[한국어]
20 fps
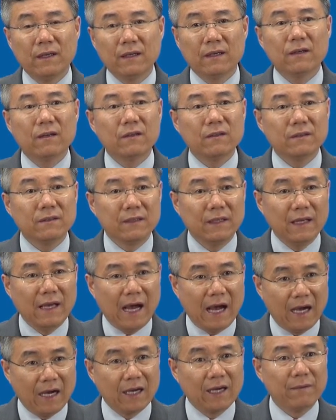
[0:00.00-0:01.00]
그거는
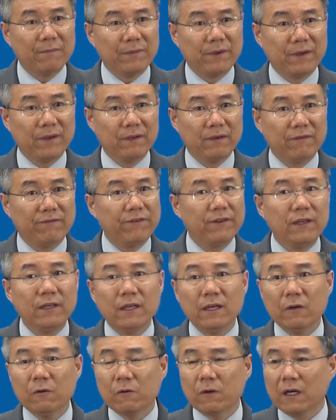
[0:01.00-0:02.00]
아가페예요.
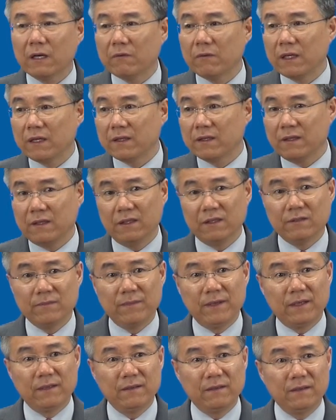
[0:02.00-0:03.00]
필레오라고 하는 그리스
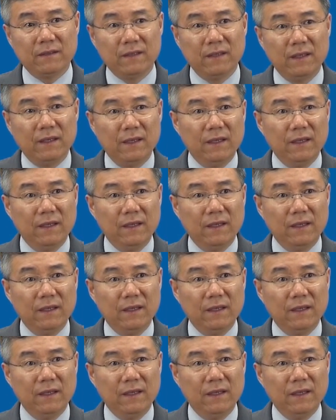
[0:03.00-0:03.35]
말은